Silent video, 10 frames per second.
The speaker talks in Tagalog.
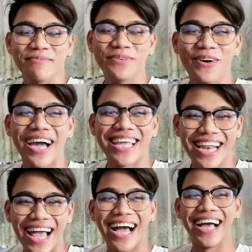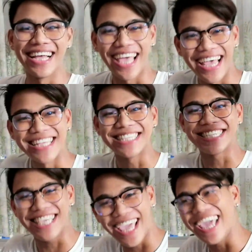buhay ng
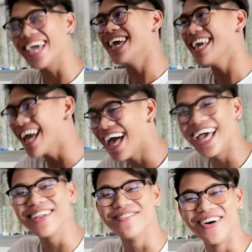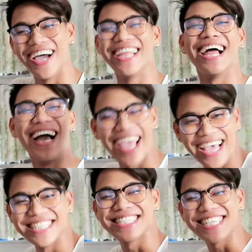SK yan. Buhay ng
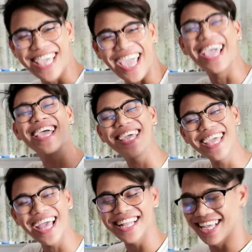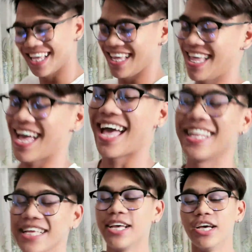SK yan. Yan.
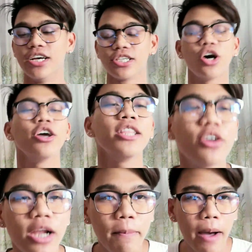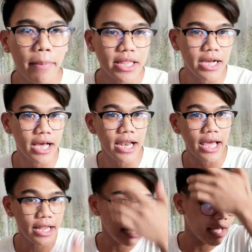So, hindi ko
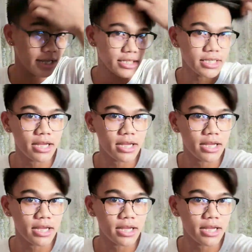napapatagalin. Let's